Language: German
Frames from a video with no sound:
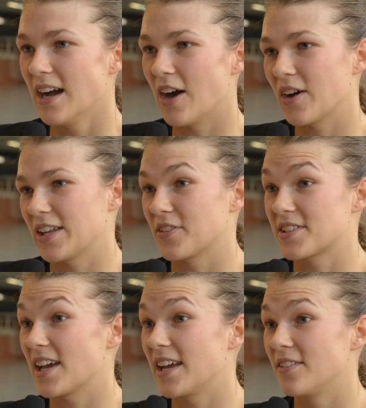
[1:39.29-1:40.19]
auch
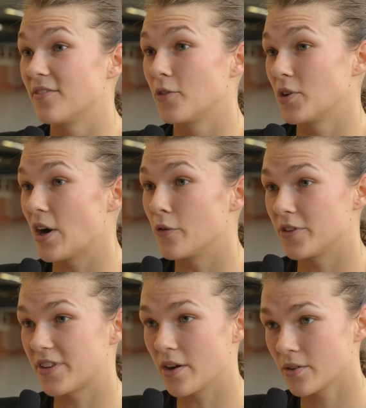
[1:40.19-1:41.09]
etwas sein, wo die auch
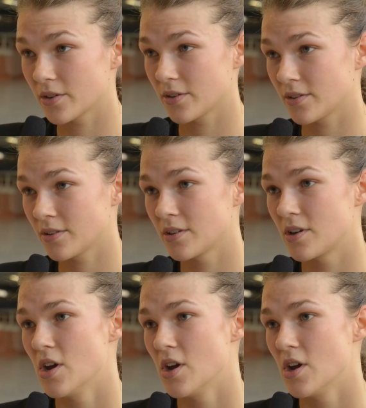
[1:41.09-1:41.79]
vertrauen können